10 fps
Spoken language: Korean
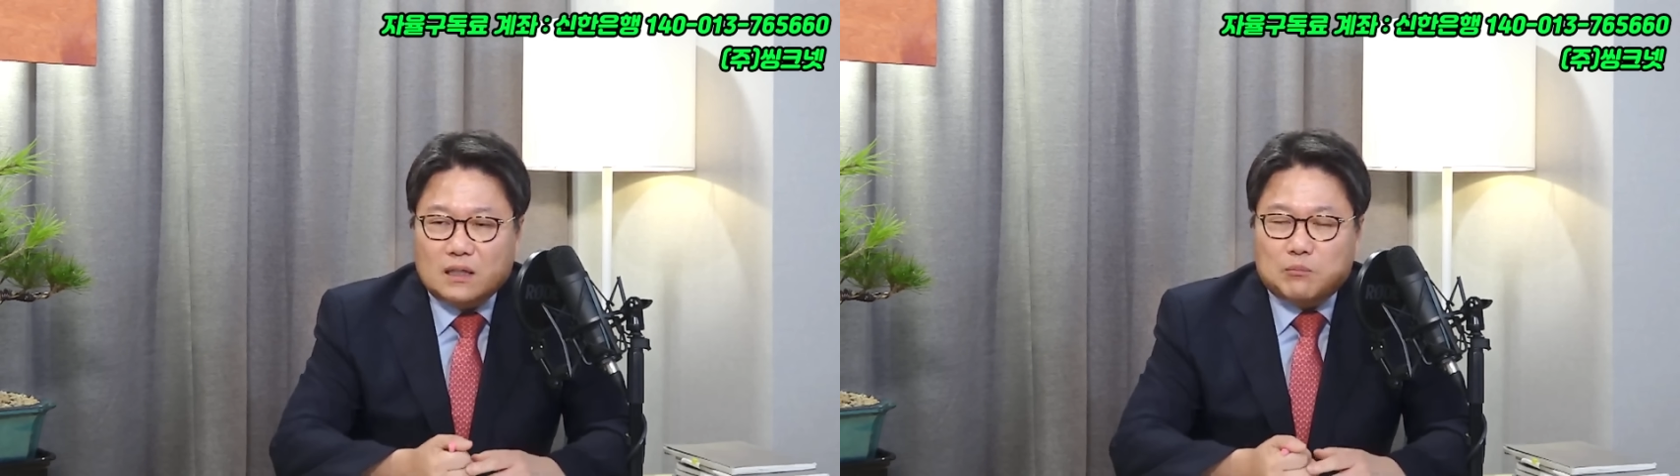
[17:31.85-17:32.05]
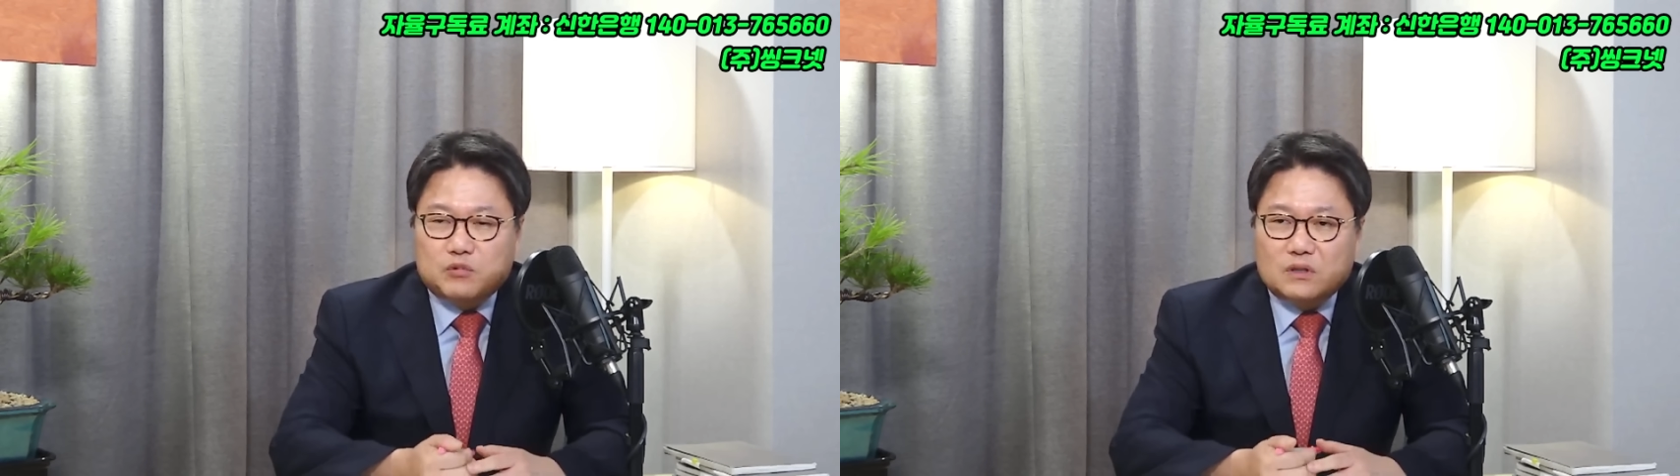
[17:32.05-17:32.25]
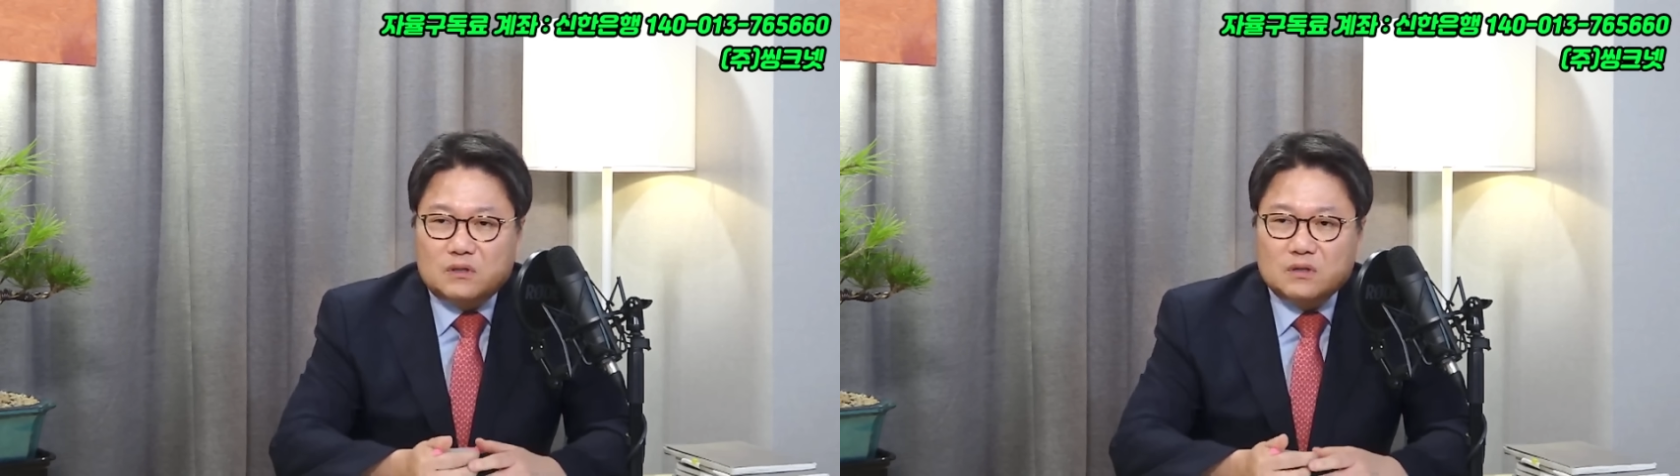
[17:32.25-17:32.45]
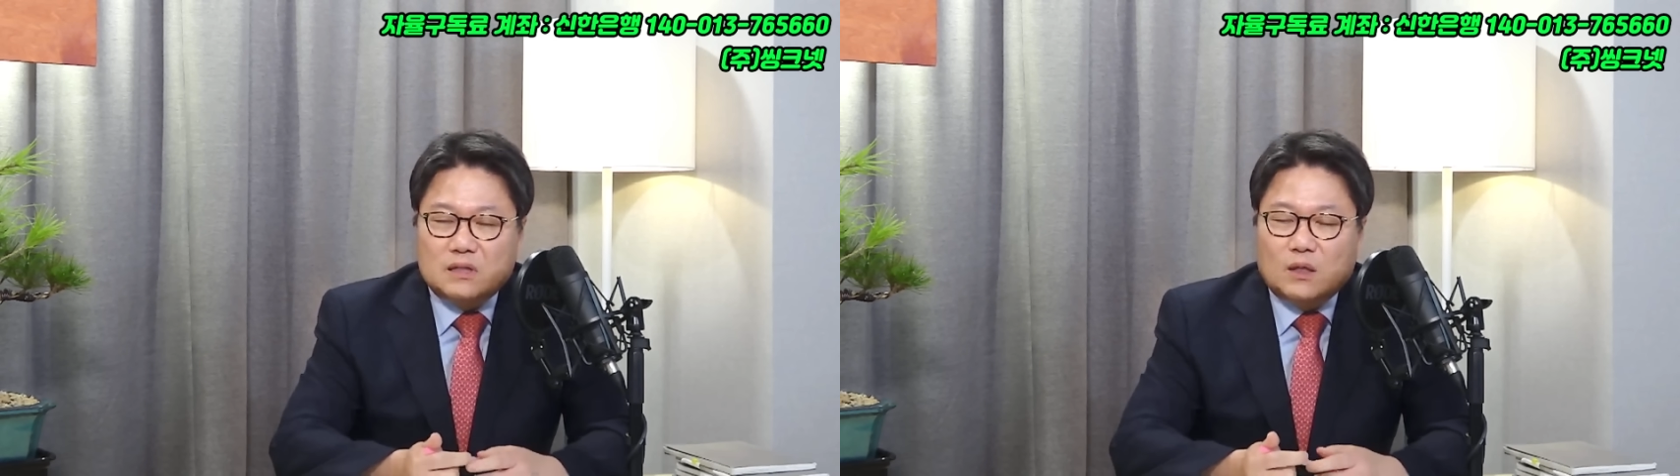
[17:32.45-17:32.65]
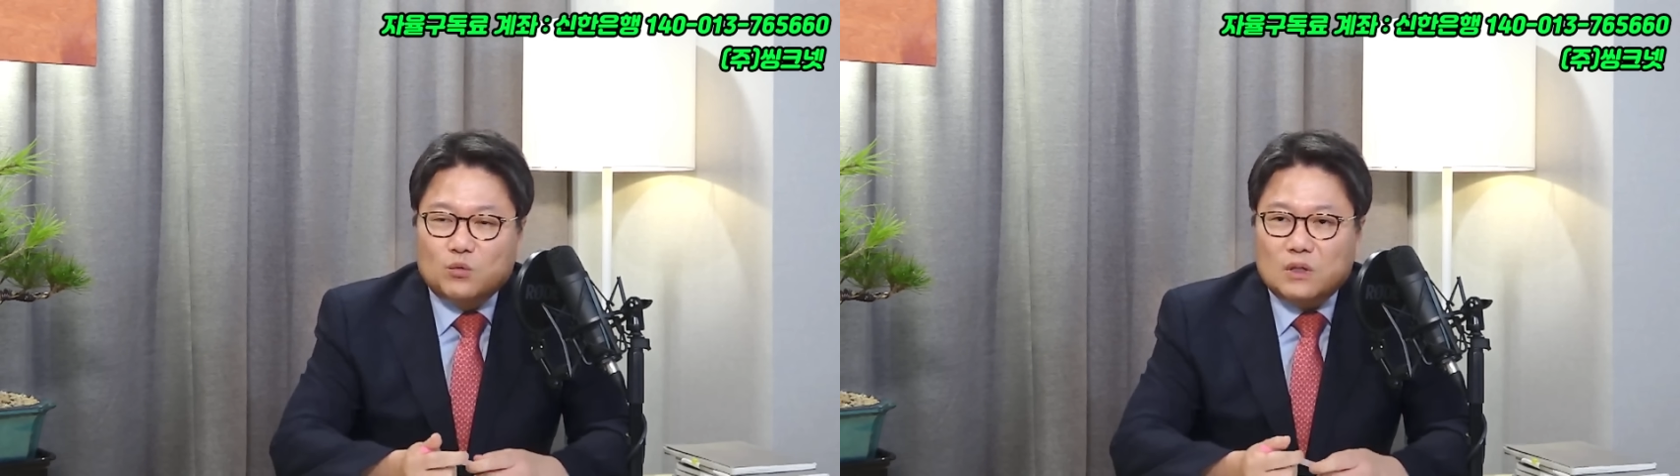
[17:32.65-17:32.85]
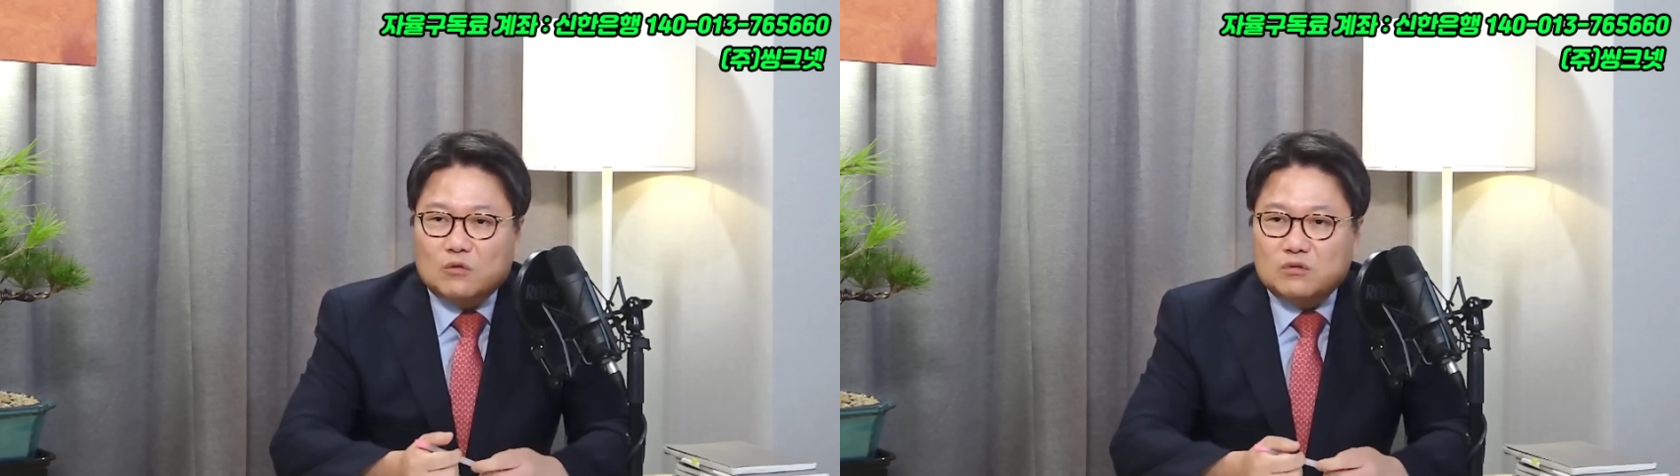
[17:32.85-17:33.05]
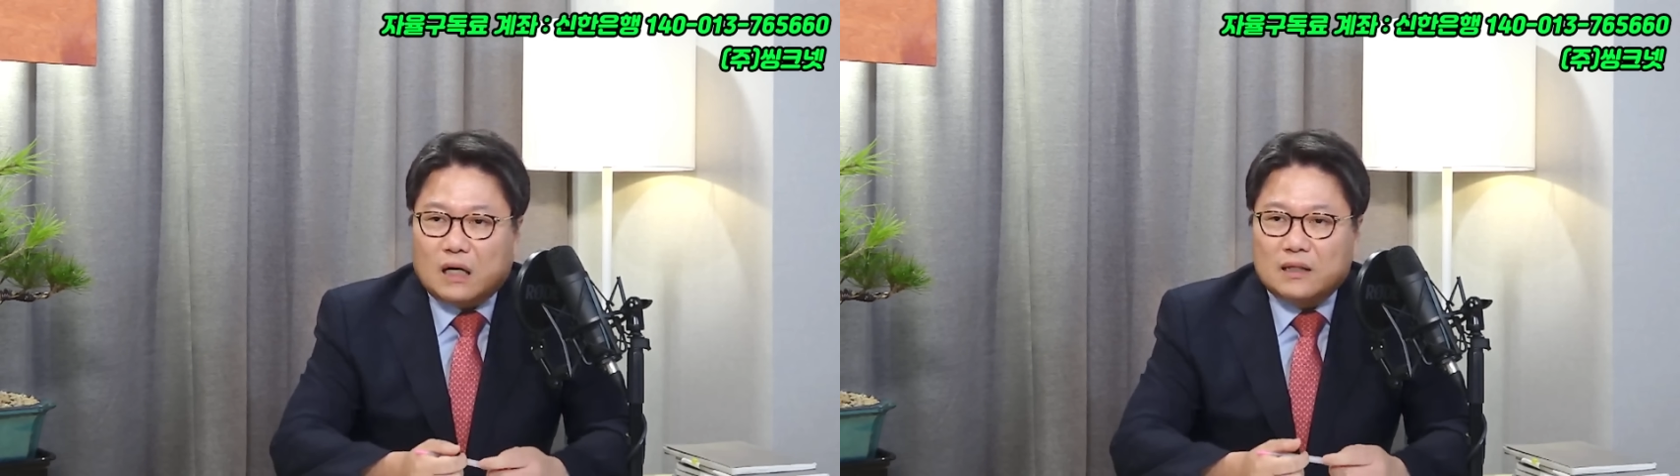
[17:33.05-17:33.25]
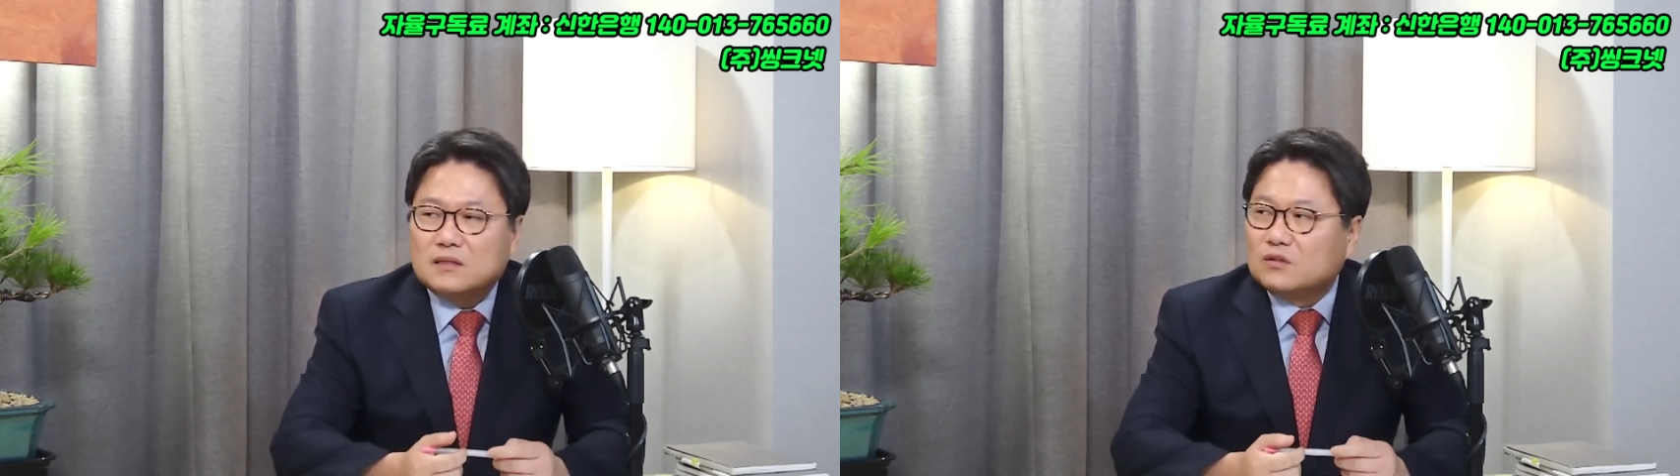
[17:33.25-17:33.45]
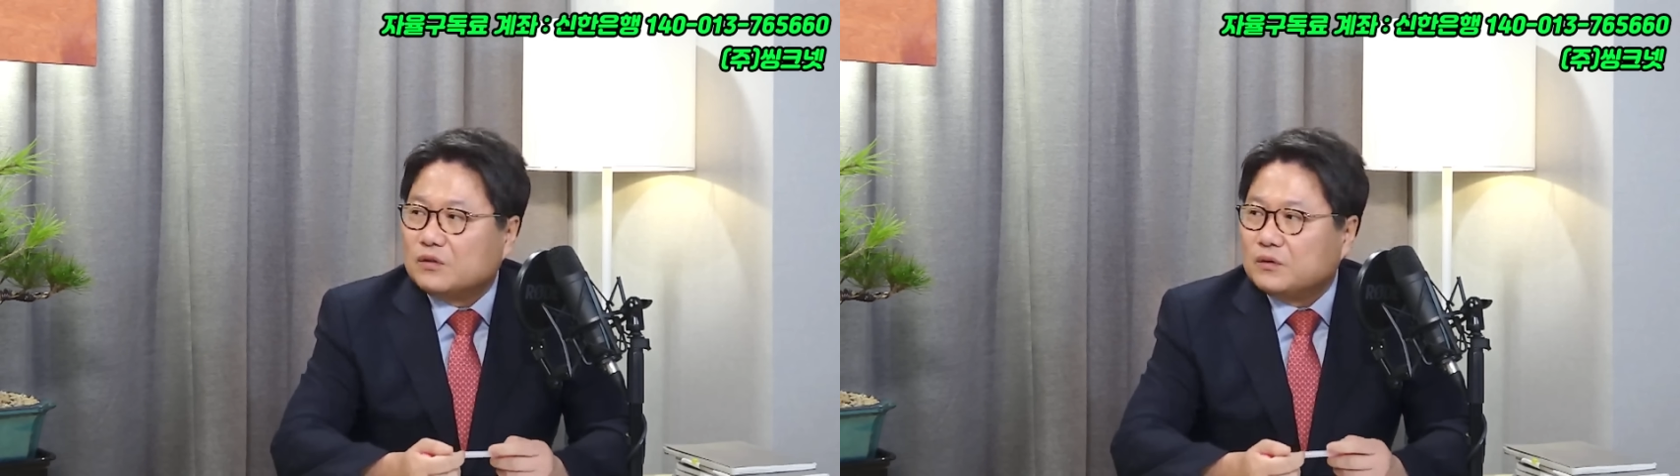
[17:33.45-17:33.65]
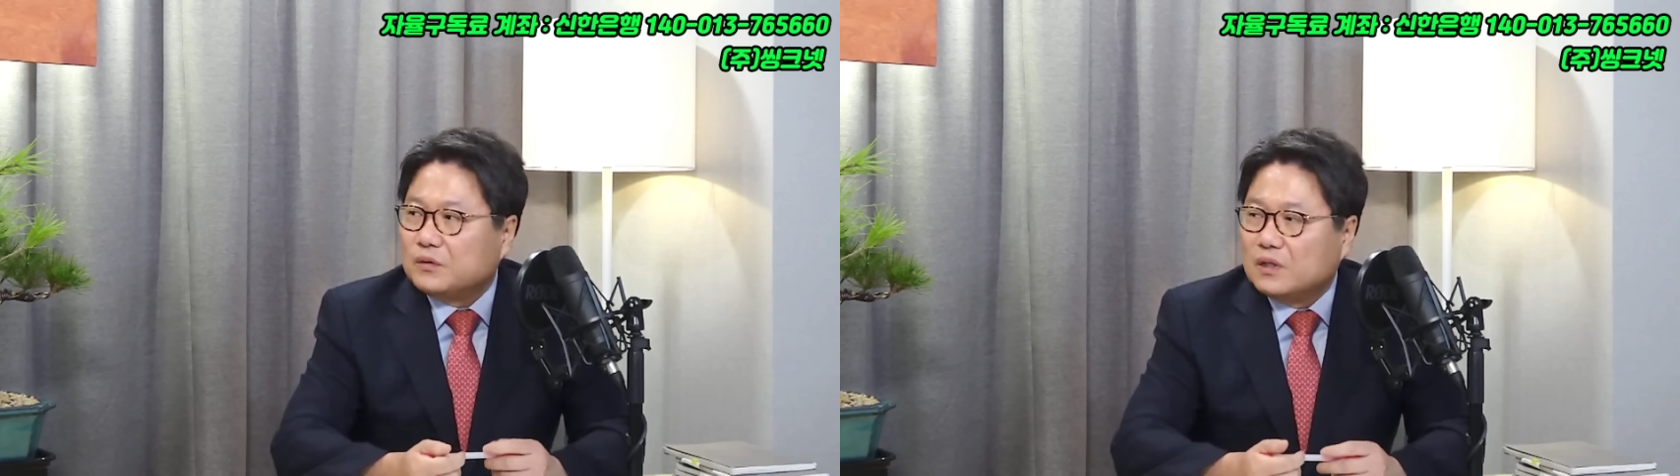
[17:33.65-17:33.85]
나쁜 일은 그냥 온다고 안
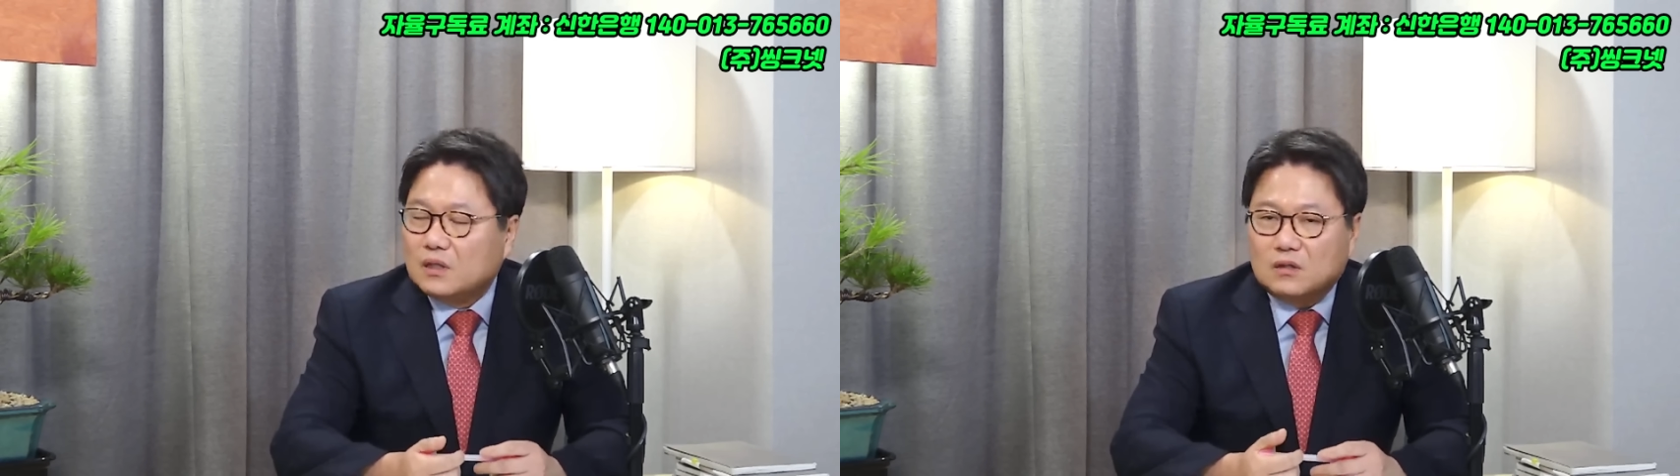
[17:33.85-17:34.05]
했어요. 네.